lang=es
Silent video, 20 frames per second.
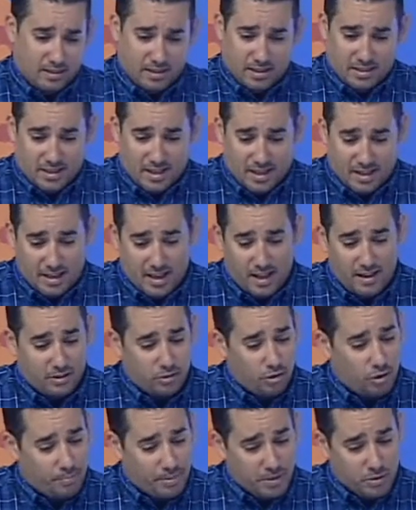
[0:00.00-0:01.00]
exagerada.
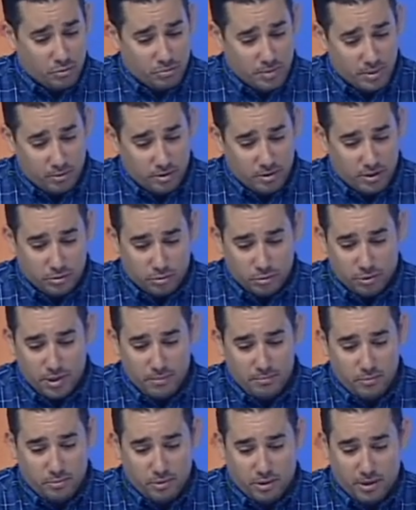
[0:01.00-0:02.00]
Todos presumimos del
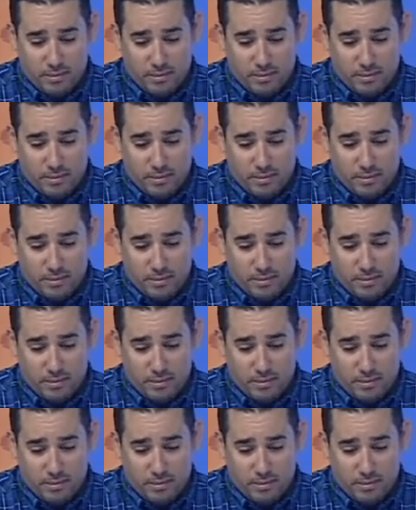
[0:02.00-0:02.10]
turismo, por